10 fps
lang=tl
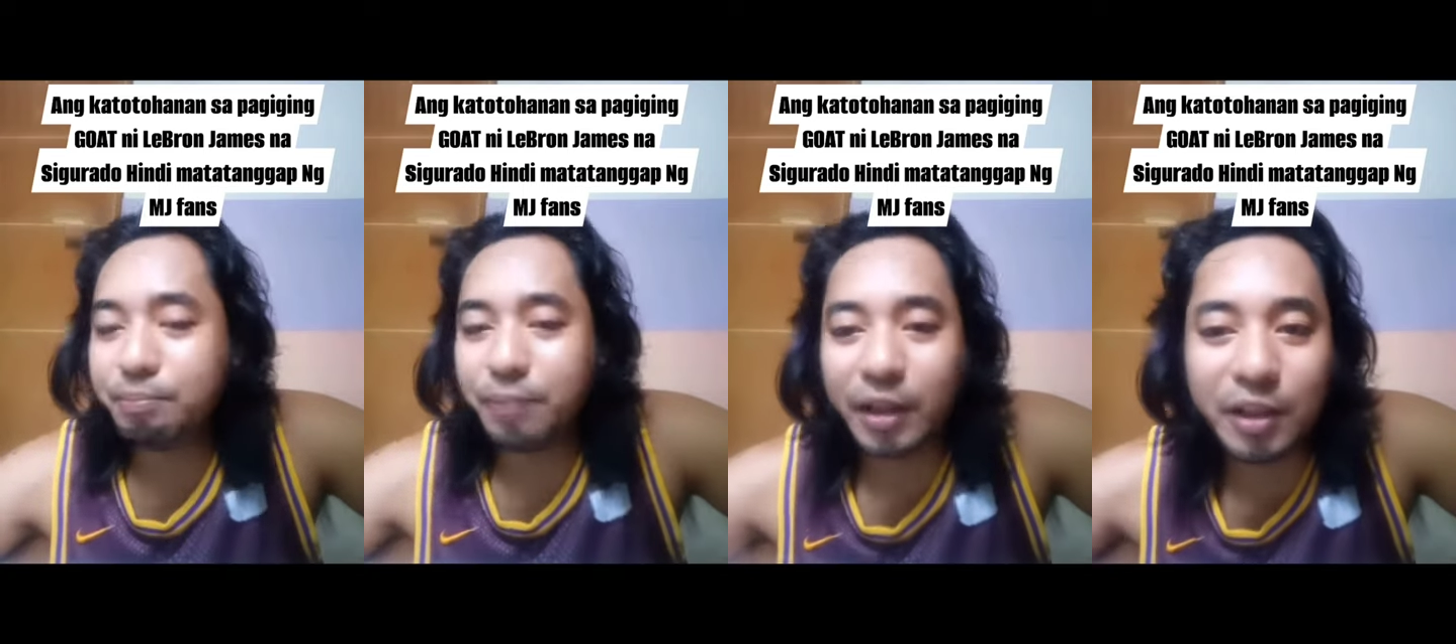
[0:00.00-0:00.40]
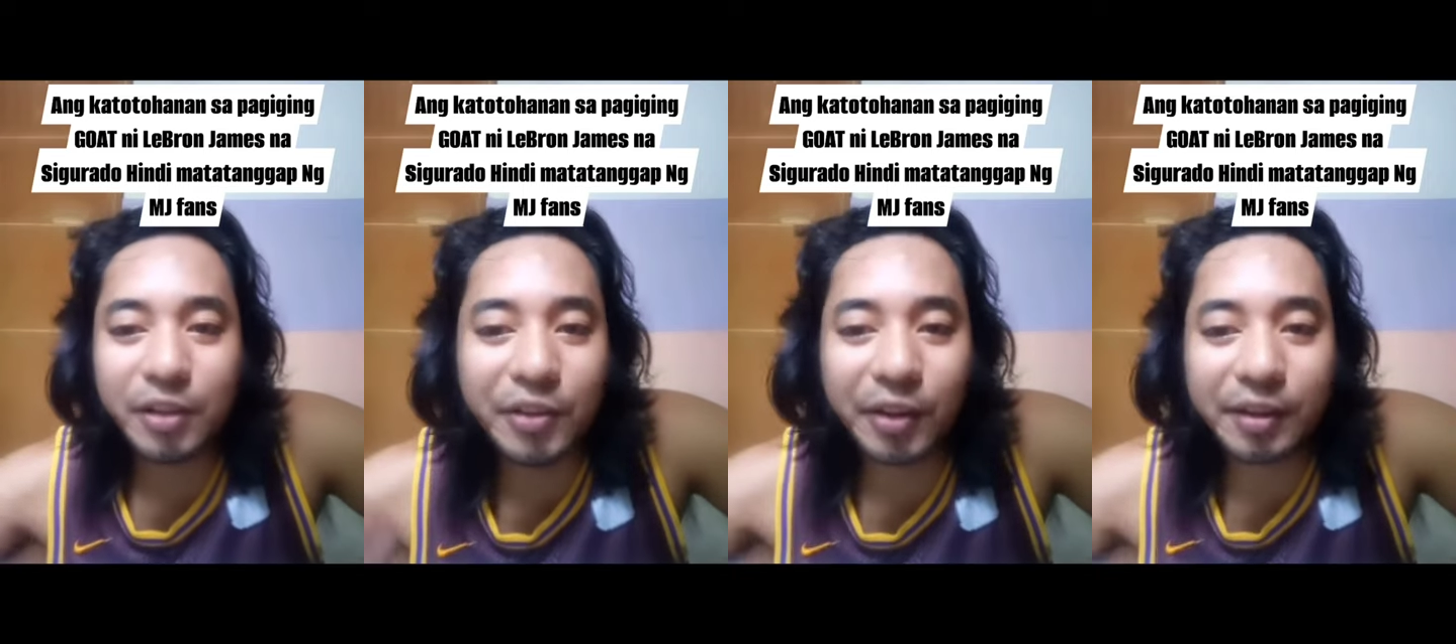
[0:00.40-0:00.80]

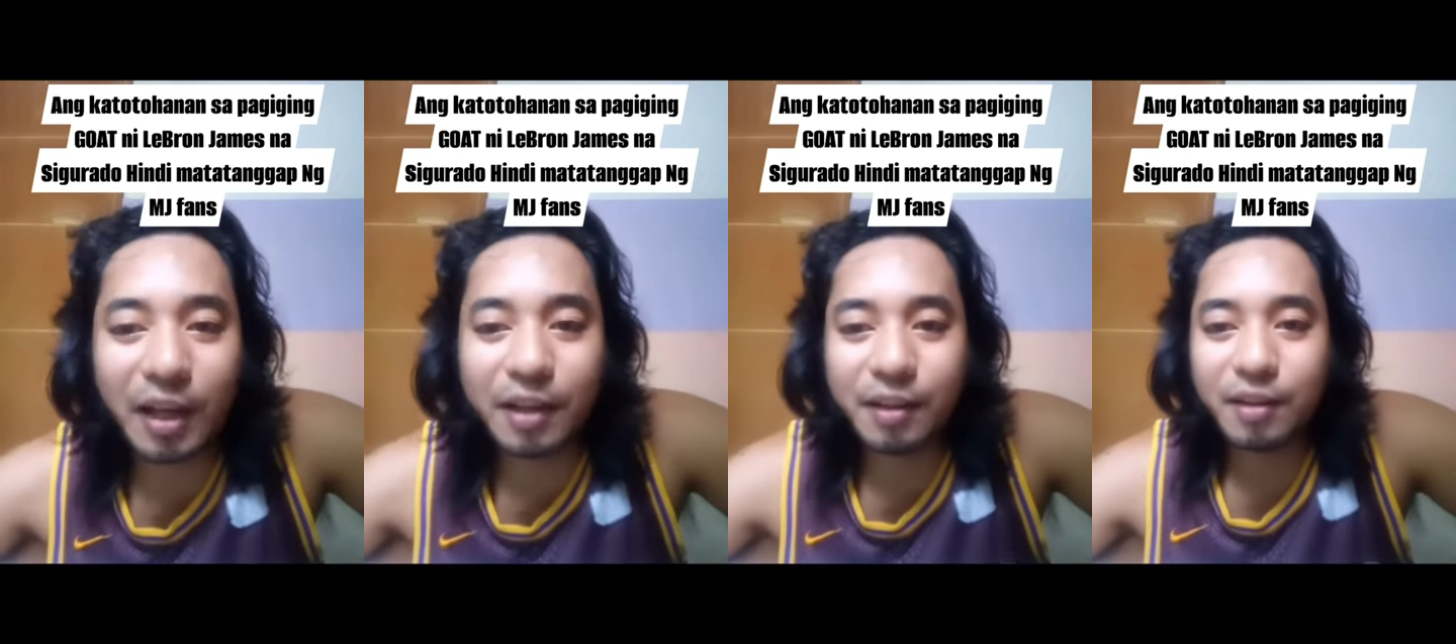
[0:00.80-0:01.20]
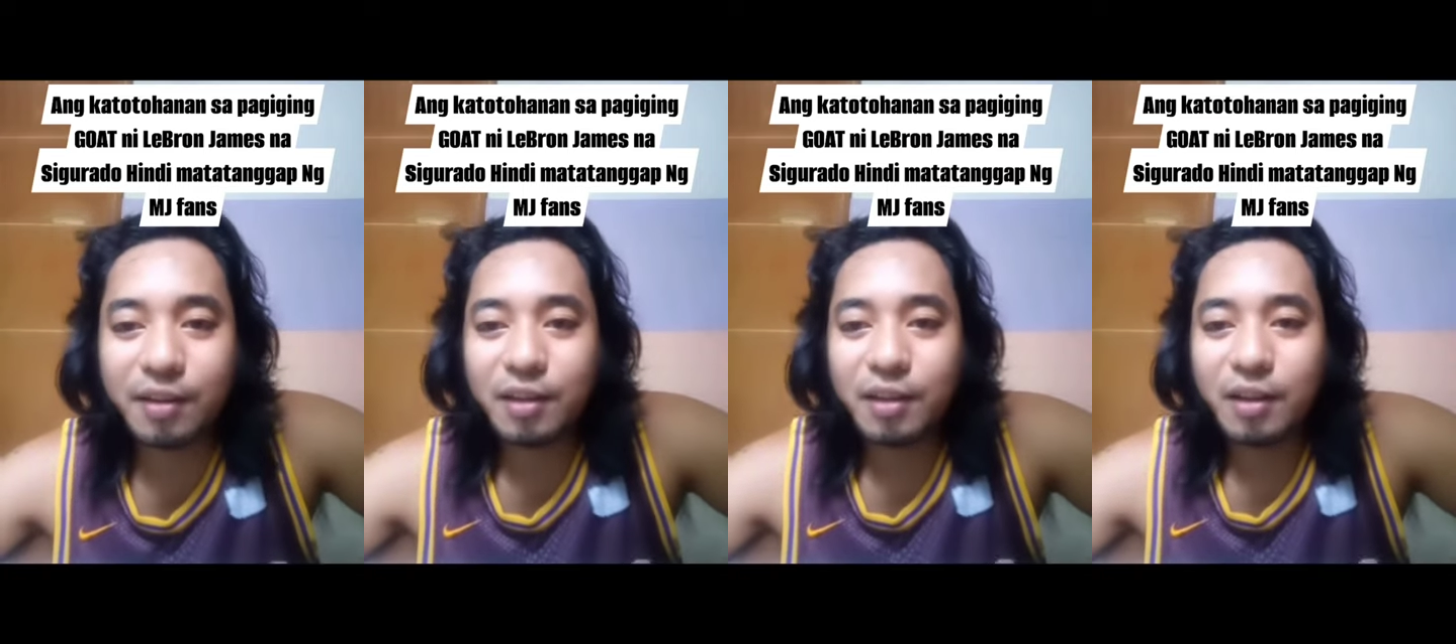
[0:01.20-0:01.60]
Michael Jordan.
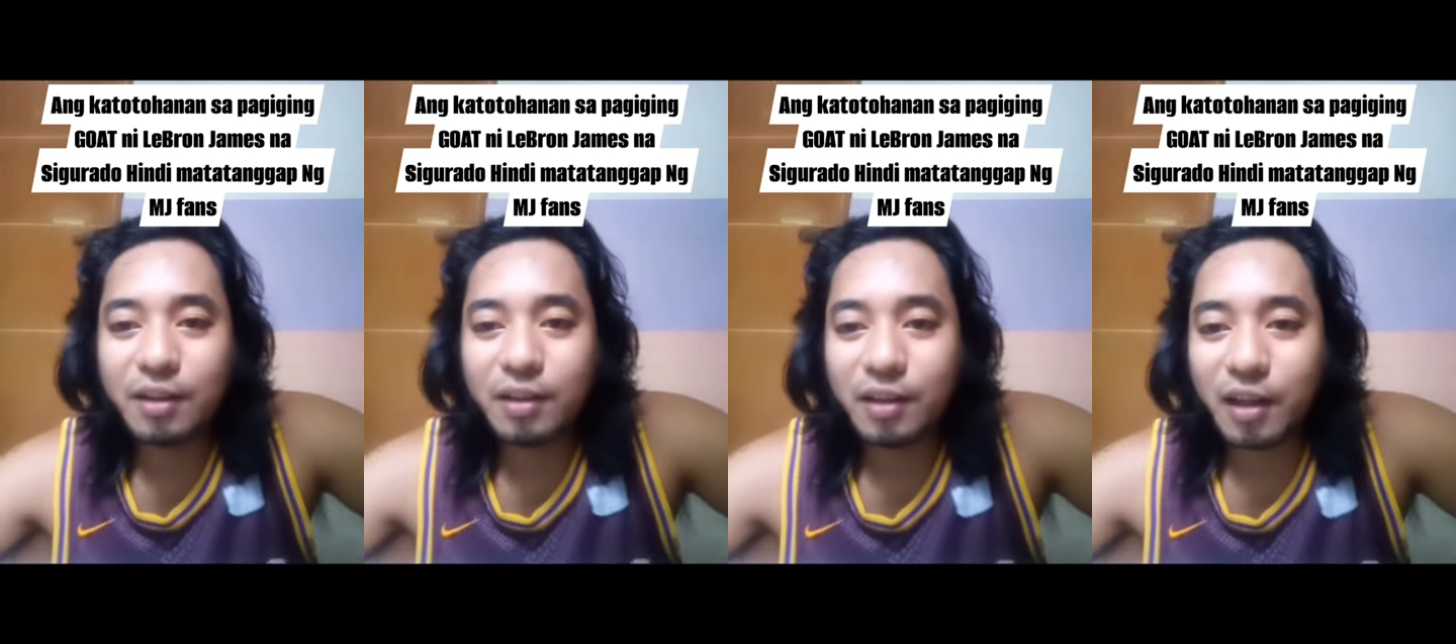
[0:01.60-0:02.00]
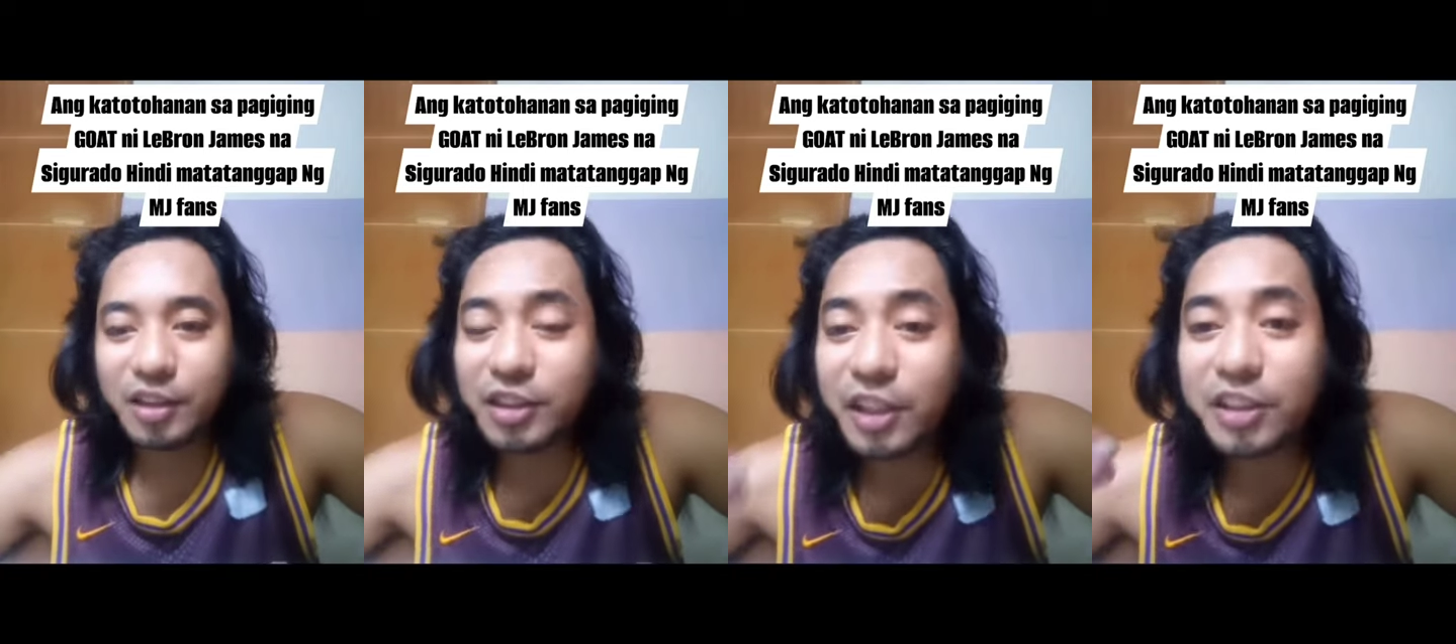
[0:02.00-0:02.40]

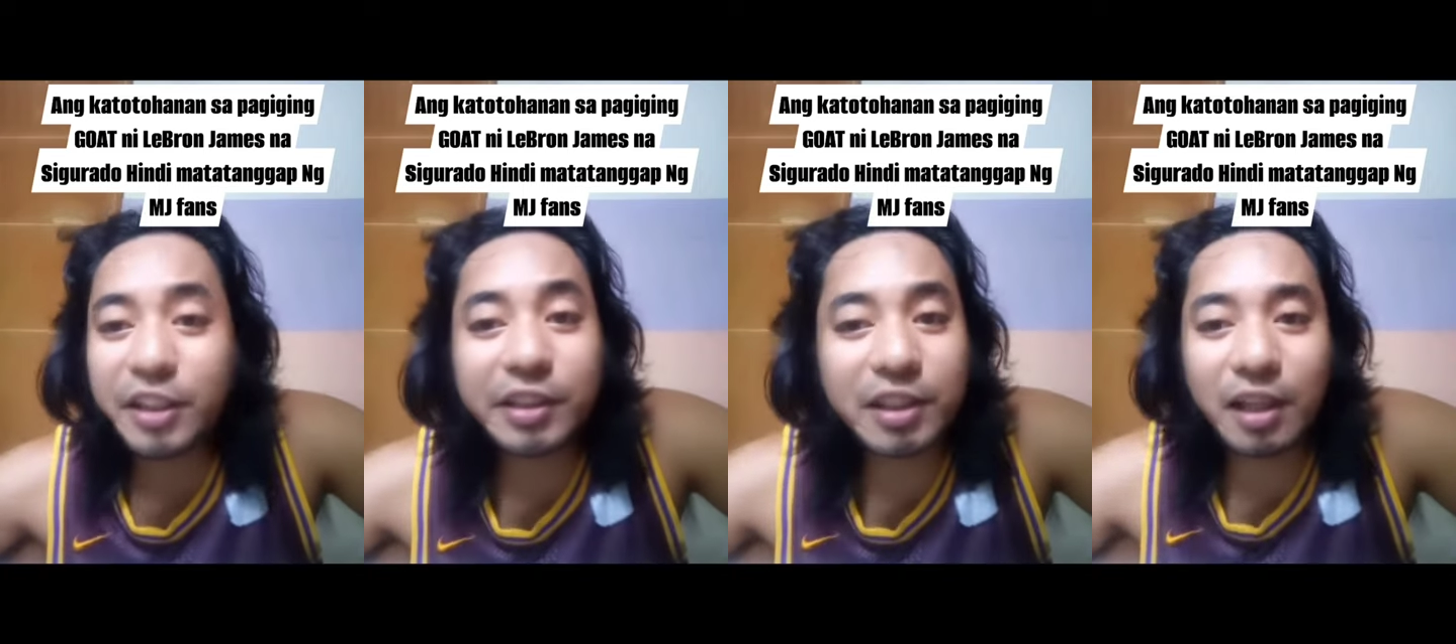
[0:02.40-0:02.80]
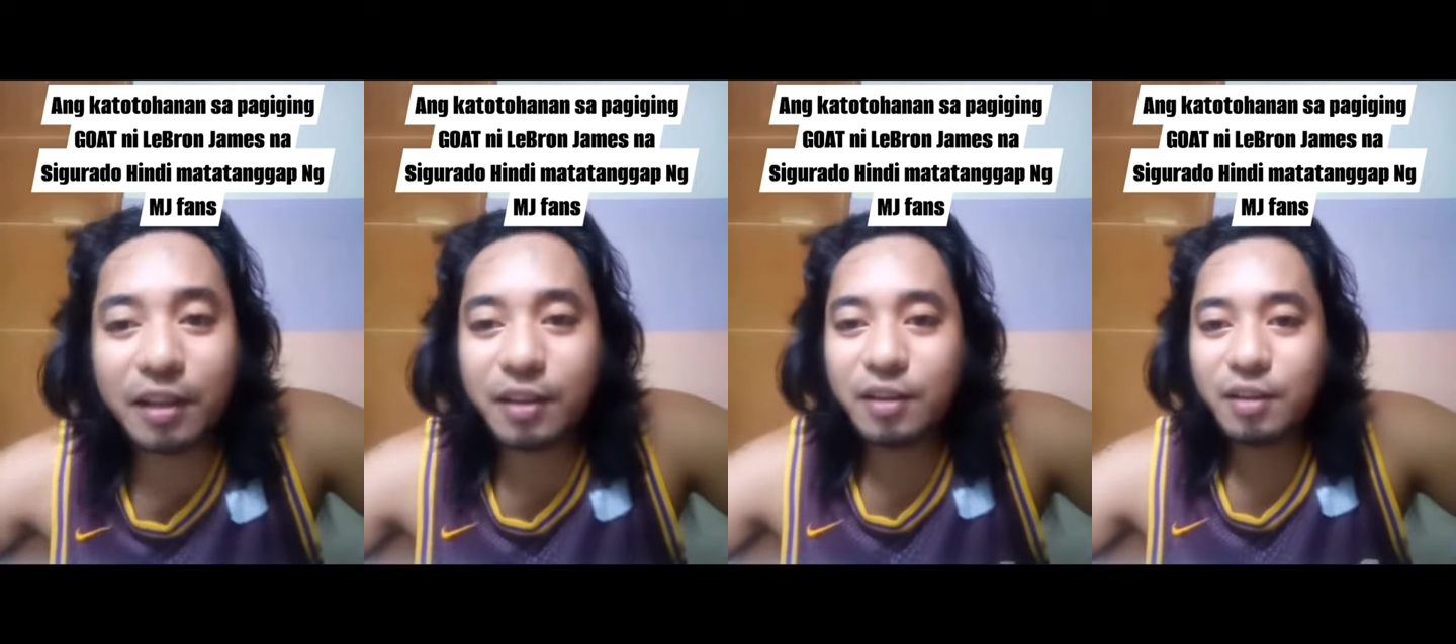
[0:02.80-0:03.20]
Kasi 6 years lang eh.